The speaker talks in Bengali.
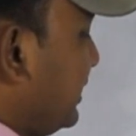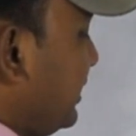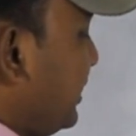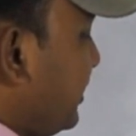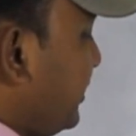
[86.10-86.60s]
যায়
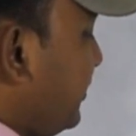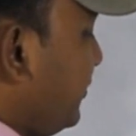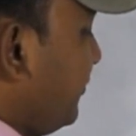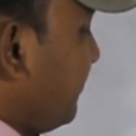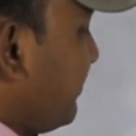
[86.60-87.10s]

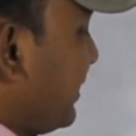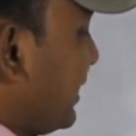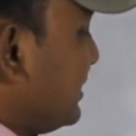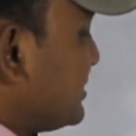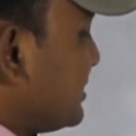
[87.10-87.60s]
ইউ
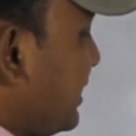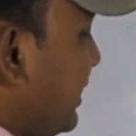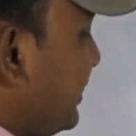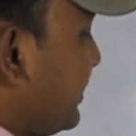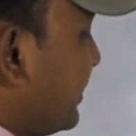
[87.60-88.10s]
প্লাস
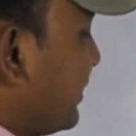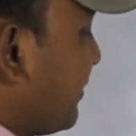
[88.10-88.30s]
এটি